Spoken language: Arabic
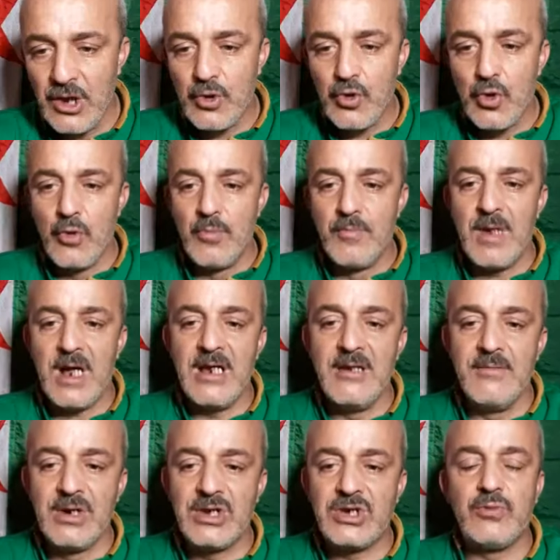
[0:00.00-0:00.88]
بكم
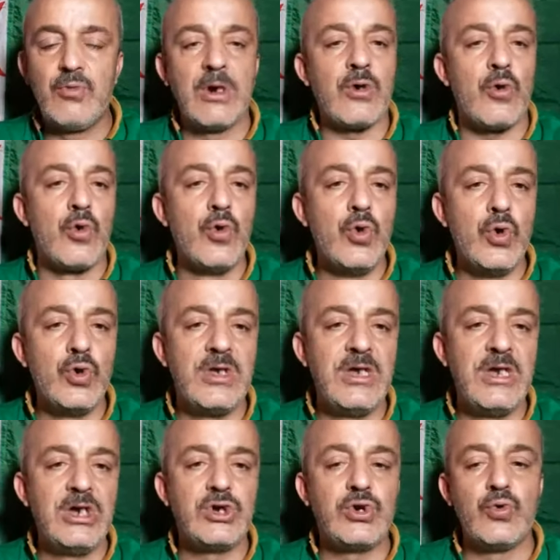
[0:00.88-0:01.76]
المجد والخلود
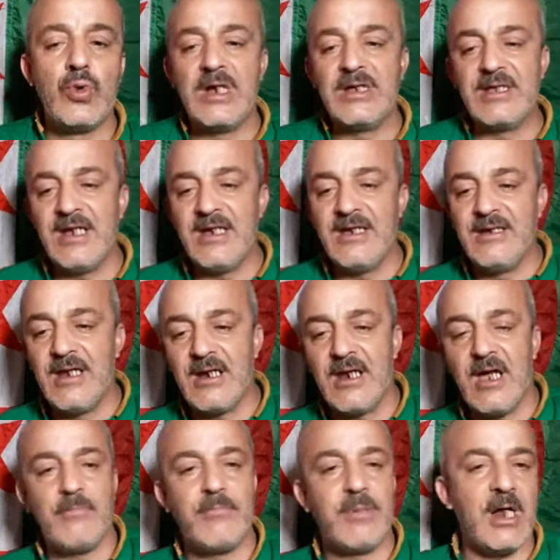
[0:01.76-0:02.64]
لشهدائنا
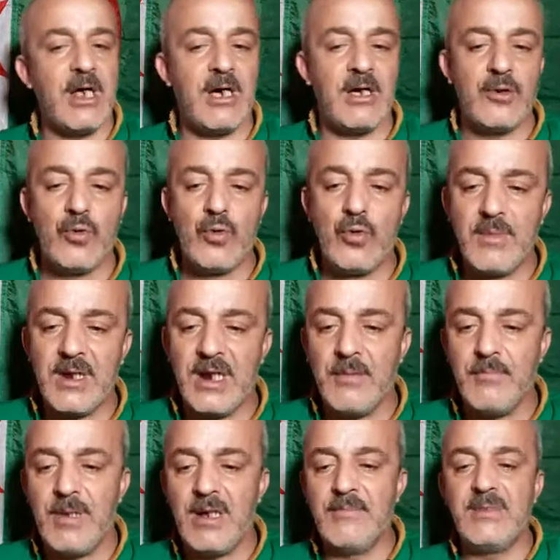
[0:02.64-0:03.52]
الابرار
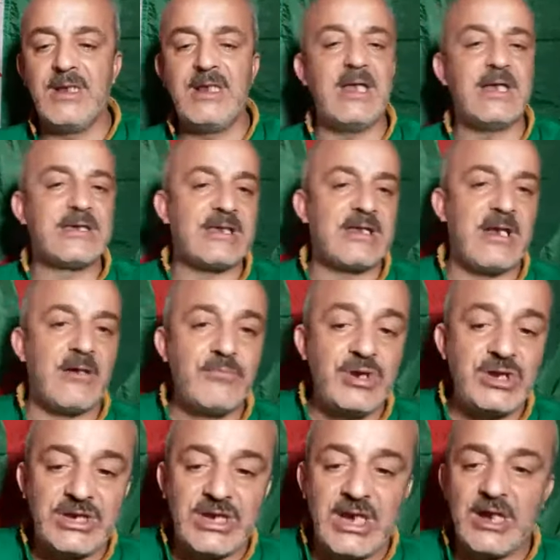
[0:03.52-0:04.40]
ومرحبا بالناس اللي
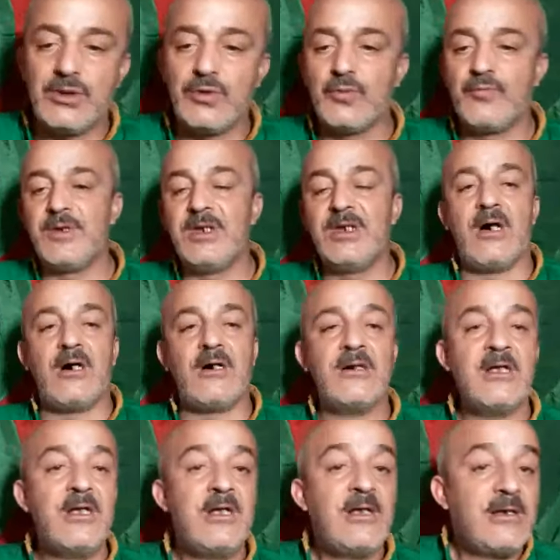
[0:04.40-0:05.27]
يشاهدوا فينا
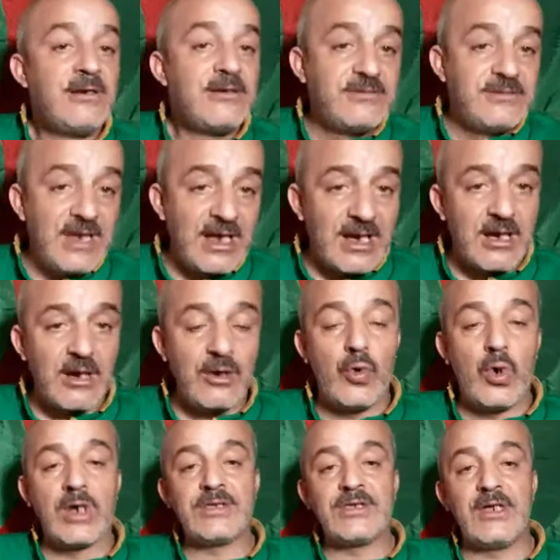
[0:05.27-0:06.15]
داخل
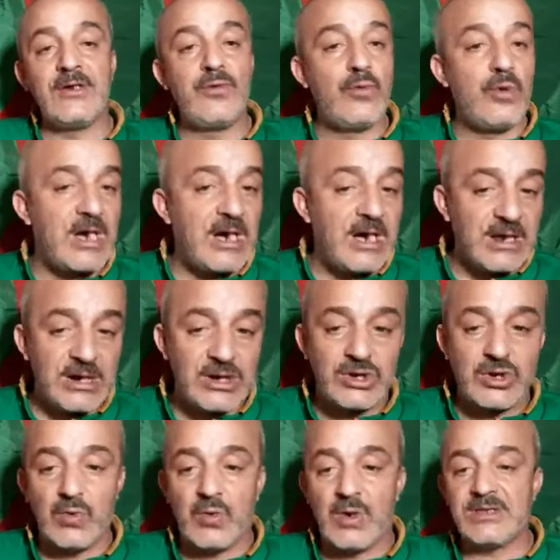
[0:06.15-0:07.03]
الوطن
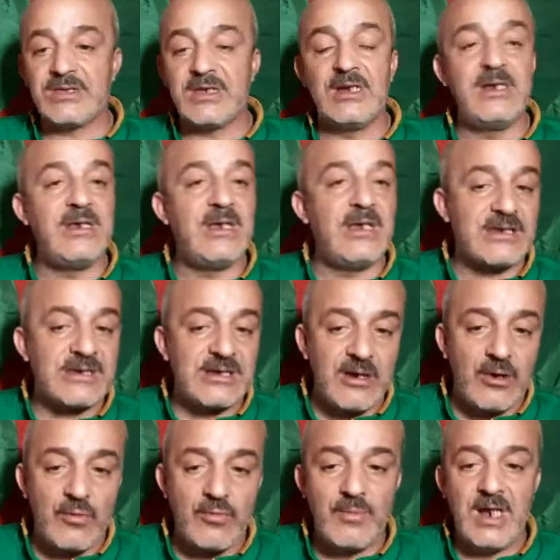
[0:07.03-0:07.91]
وخارج الوطن الناس
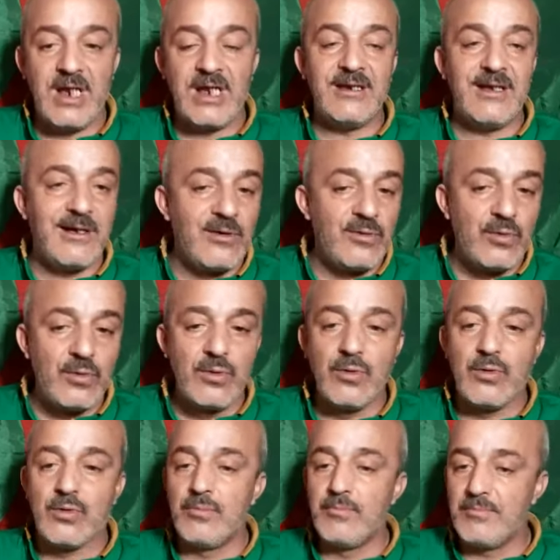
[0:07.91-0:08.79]
اللي معنا
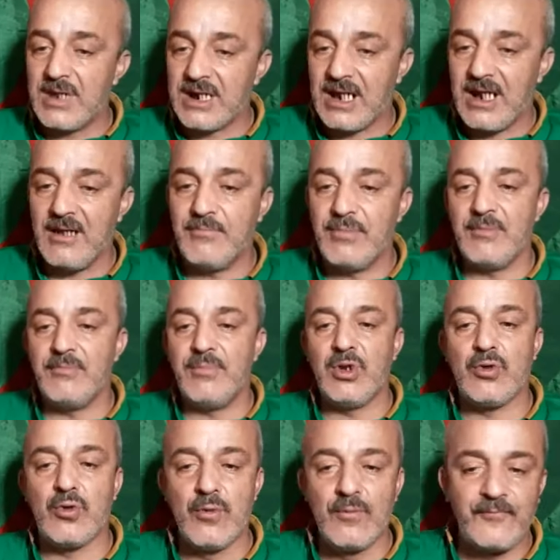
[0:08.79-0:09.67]
نقول لكم مرحبا
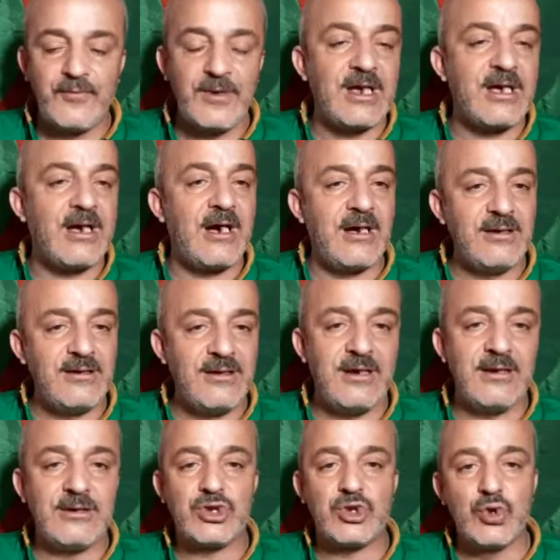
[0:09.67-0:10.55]
بكم في
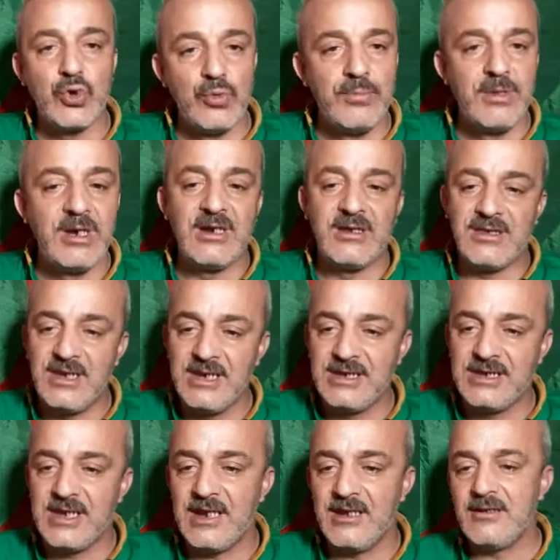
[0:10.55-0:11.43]
قناه شوبي
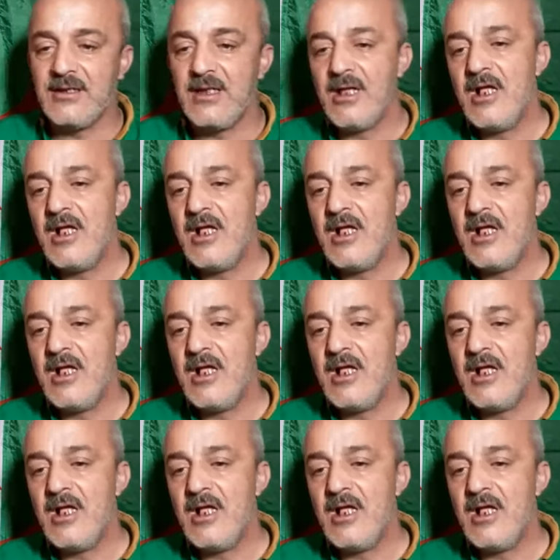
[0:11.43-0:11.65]
ديزات